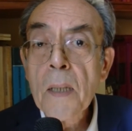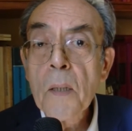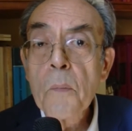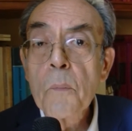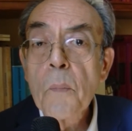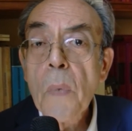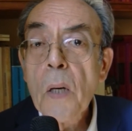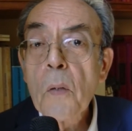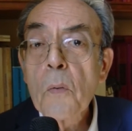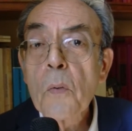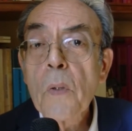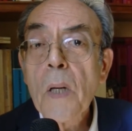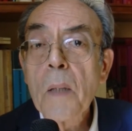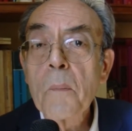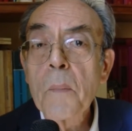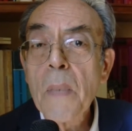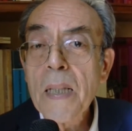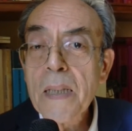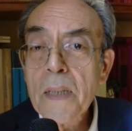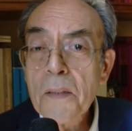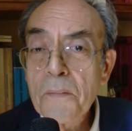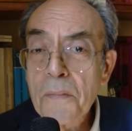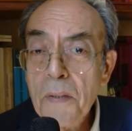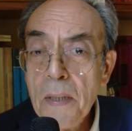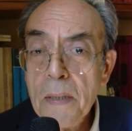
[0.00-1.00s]
ma una
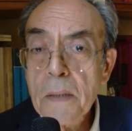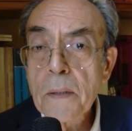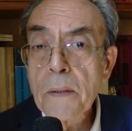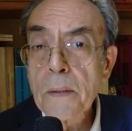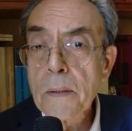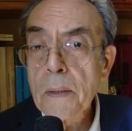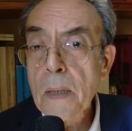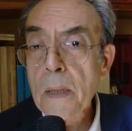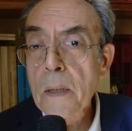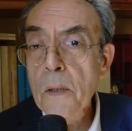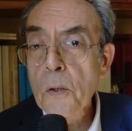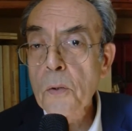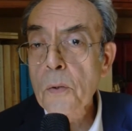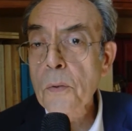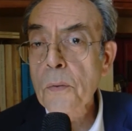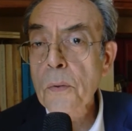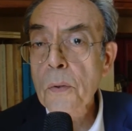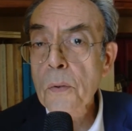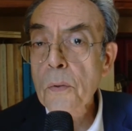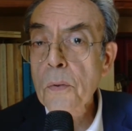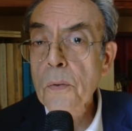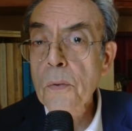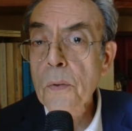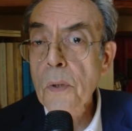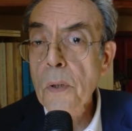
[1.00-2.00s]
manifesta
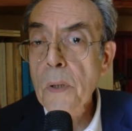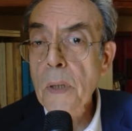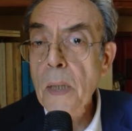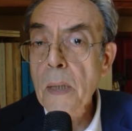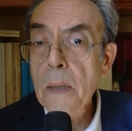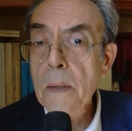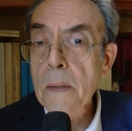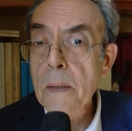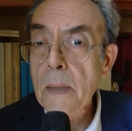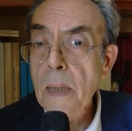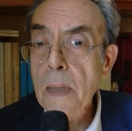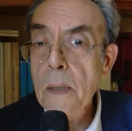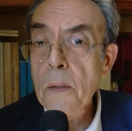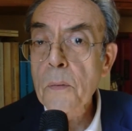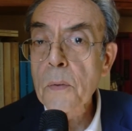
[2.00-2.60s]
incostituzionalità.